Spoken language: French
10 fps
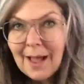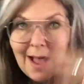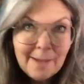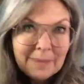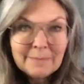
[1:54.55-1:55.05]

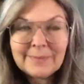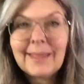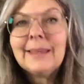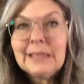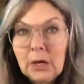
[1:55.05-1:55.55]
en même
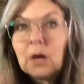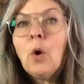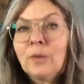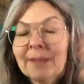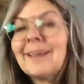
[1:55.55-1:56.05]
temps et
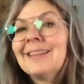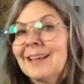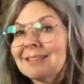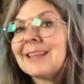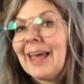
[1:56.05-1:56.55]
on a
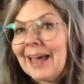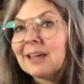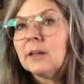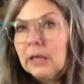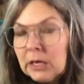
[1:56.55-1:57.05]
tendance à
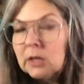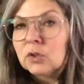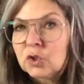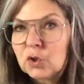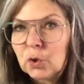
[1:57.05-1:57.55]

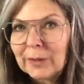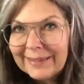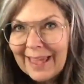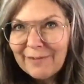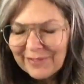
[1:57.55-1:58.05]
se
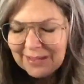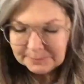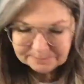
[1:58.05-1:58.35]
gaver